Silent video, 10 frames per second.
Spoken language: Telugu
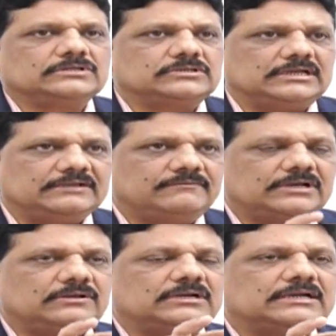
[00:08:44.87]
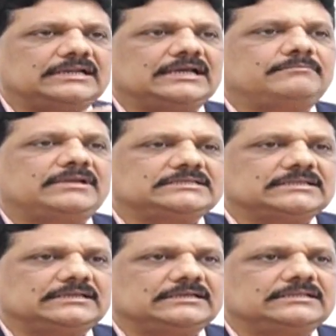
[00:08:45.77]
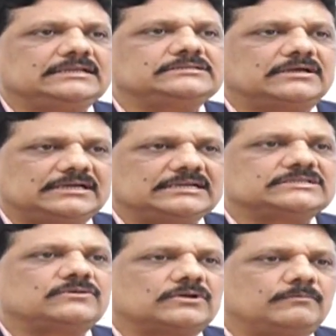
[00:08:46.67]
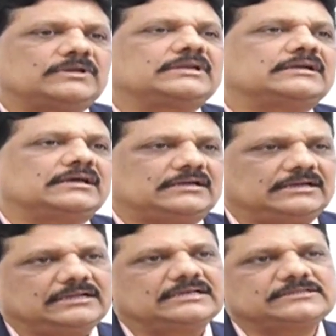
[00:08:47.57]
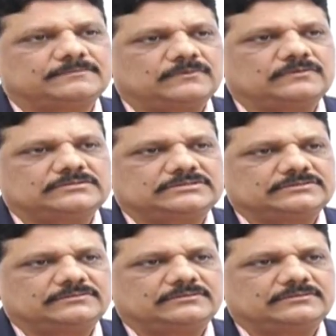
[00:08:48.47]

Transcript: సో లివర్ యొక్క డ్యామేజ్ అనేది జాండీస్కి ఒక ముఖ్య కారణంగా చెప్పుకోవచ్చు